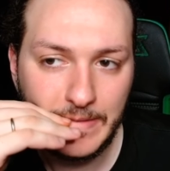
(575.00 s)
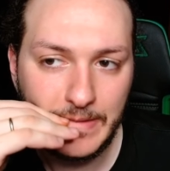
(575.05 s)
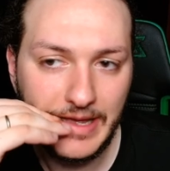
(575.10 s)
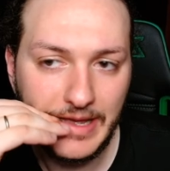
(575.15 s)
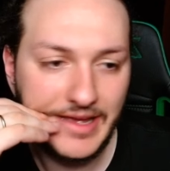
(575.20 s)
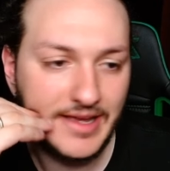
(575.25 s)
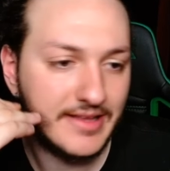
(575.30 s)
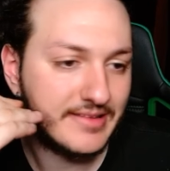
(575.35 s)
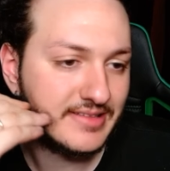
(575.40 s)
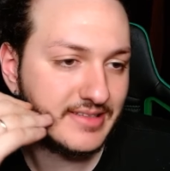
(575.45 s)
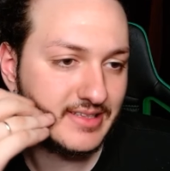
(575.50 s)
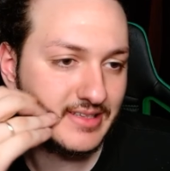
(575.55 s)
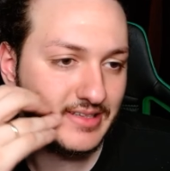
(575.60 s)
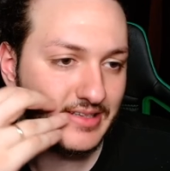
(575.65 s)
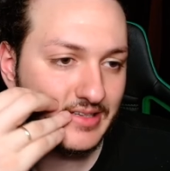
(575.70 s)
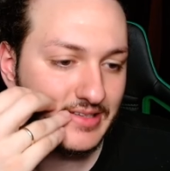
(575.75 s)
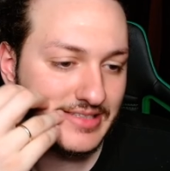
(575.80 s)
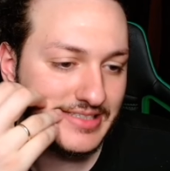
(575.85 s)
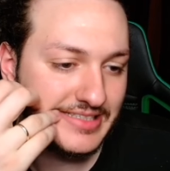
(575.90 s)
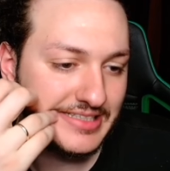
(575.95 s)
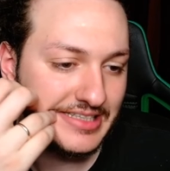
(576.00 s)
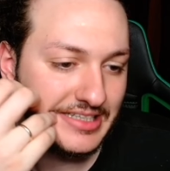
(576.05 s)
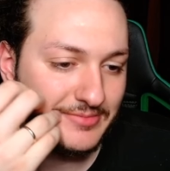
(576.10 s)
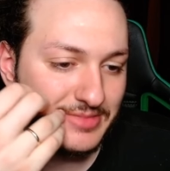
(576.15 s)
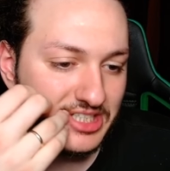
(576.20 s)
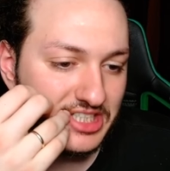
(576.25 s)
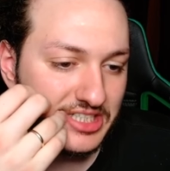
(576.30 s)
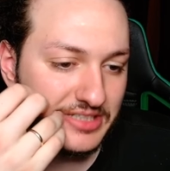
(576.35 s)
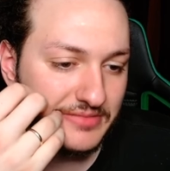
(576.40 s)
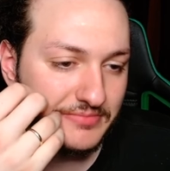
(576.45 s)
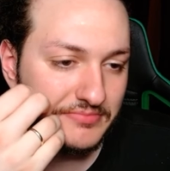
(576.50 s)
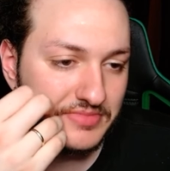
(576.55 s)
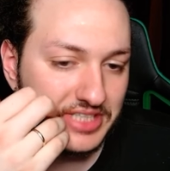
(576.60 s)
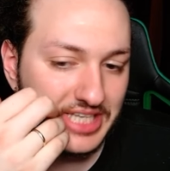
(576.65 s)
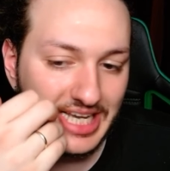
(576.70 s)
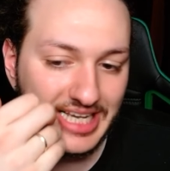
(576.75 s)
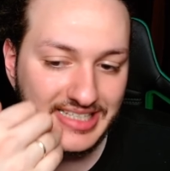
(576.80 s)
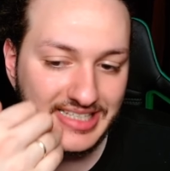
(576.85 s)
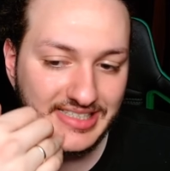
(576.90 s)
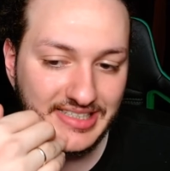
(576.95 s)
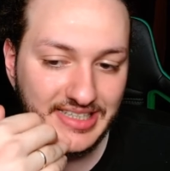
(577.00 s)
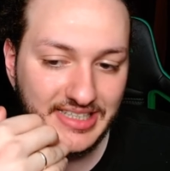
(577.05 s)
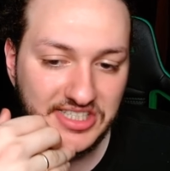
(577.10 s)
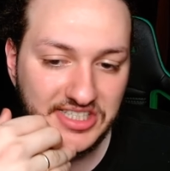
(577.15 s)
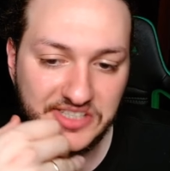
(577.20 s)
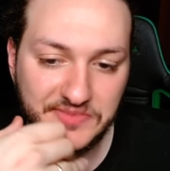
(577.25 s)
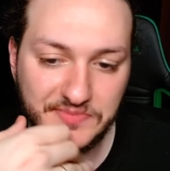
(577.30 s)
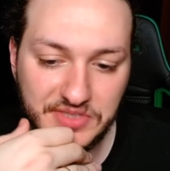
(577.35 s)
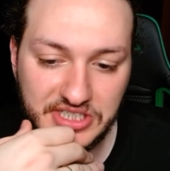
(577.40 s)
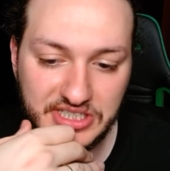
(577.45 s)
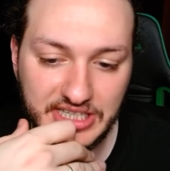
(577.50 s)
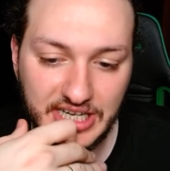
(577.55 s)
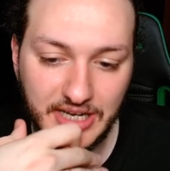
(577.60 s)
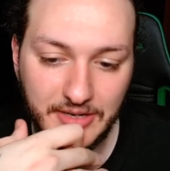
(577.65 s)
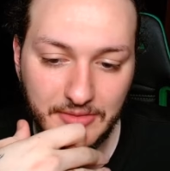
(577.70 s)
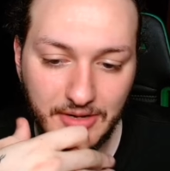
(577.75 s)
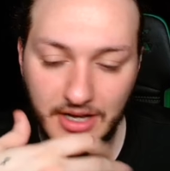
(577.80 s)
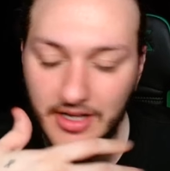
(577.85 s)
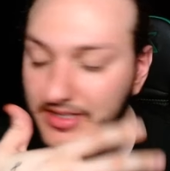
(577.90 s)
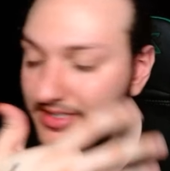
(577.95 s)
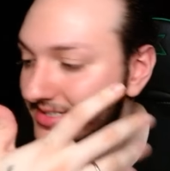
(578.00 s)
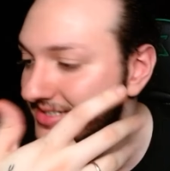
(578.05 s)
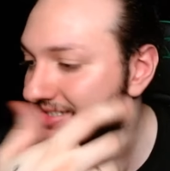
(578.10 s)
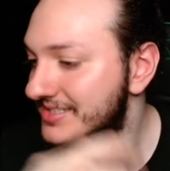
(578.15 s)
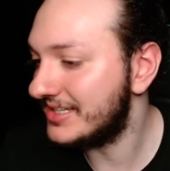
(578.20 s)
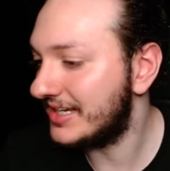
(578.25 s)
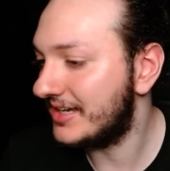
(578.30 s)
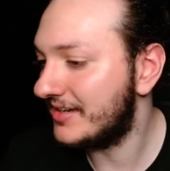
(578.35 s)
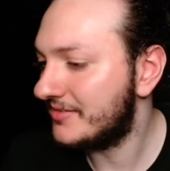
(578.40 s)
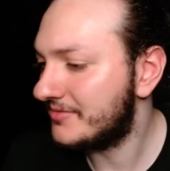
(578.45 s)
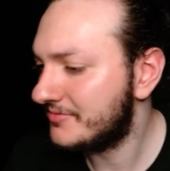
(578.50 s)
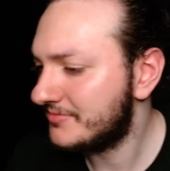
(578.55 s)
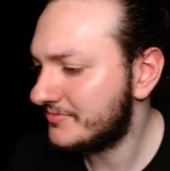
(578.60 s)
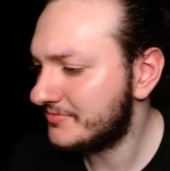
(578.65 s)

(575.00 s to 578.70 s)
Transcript: Evet e, silmişim. de çıkmış galiba. Alırız ya.